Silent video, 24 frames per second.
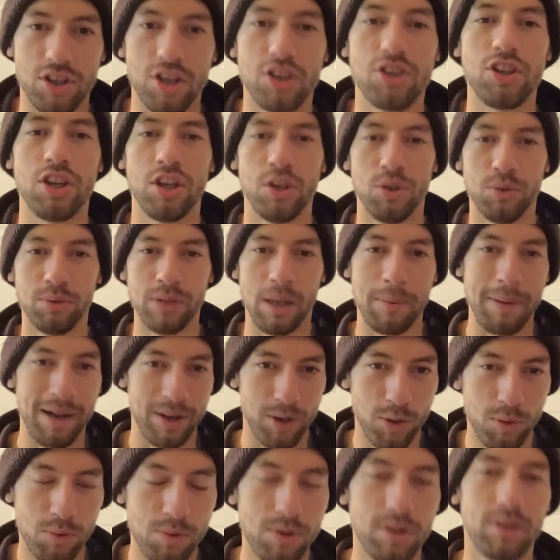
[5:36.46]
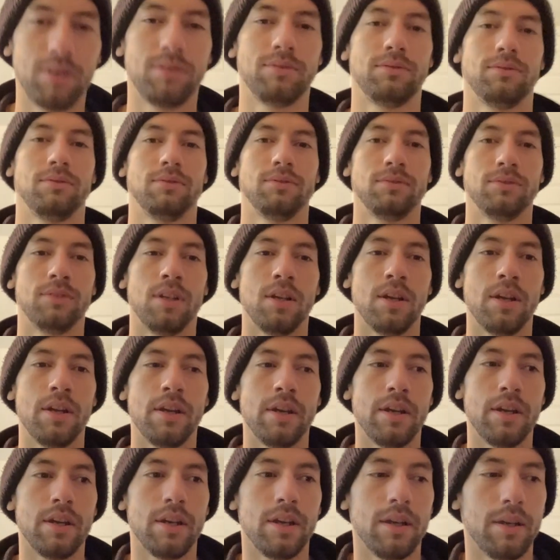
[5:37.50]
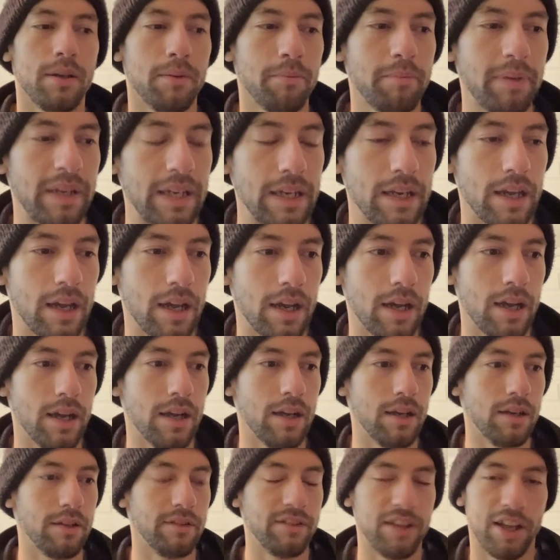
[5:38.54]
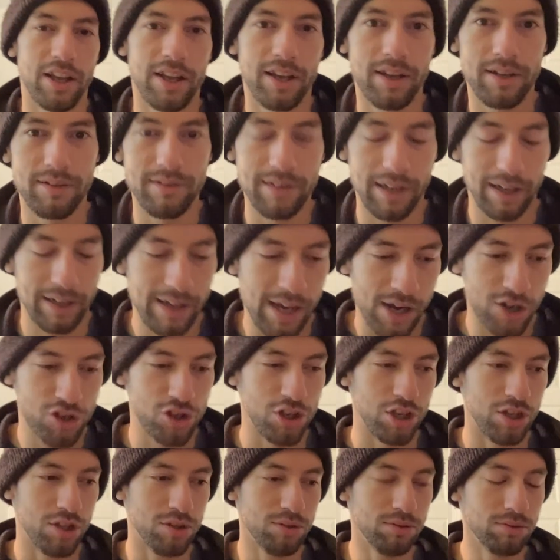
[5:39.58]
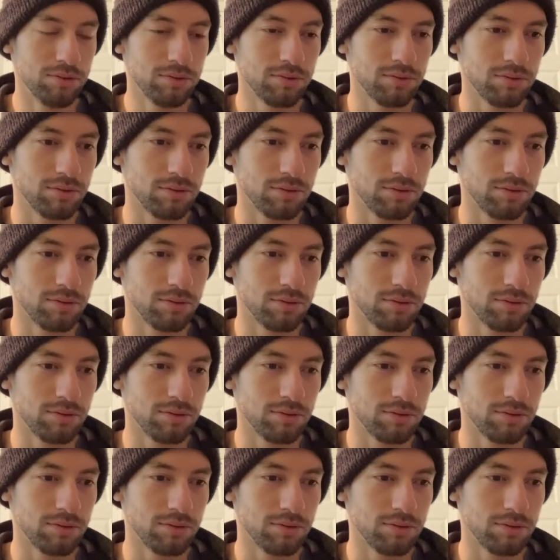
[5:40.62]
chez nous dans ma cour. Puis euh, derrière chez nous,